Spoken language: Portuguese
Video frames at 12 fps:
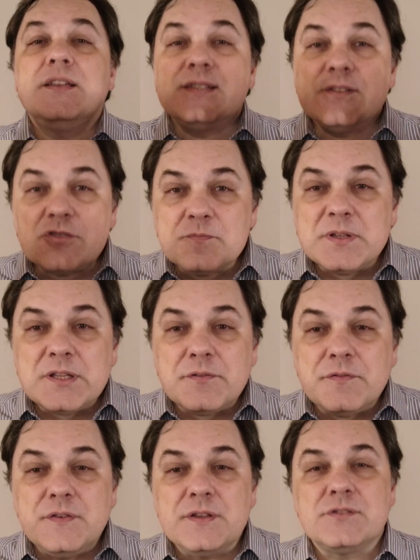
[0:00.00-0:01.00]
seus
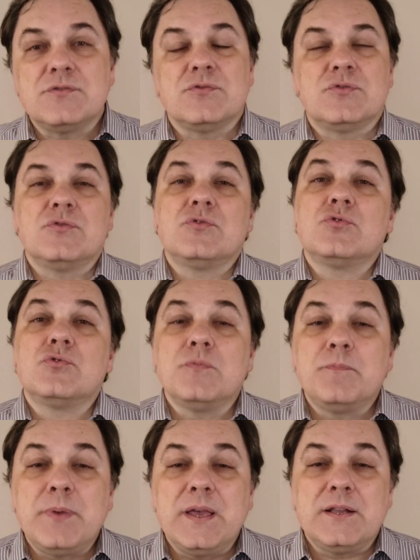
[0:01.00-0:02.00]
benefícios
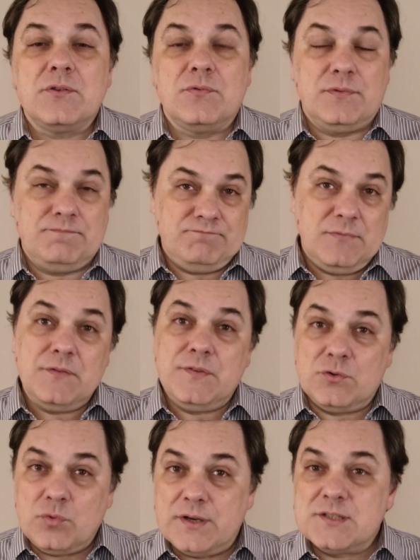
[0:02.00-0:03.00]
superam
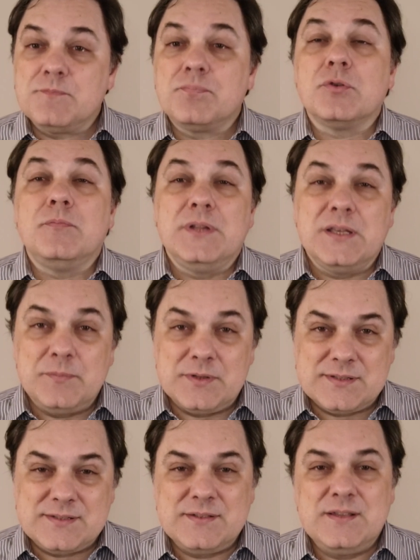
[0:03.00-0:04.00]
eventuais
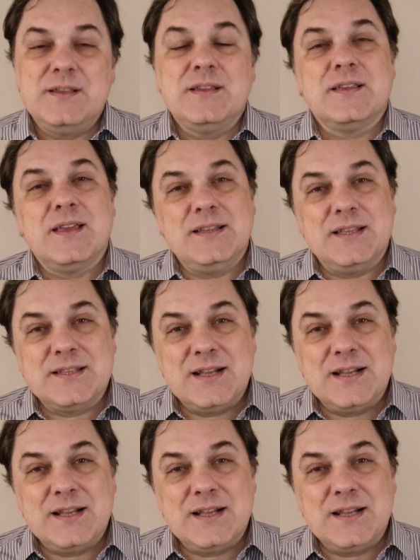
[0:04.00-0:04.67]
problemas que ela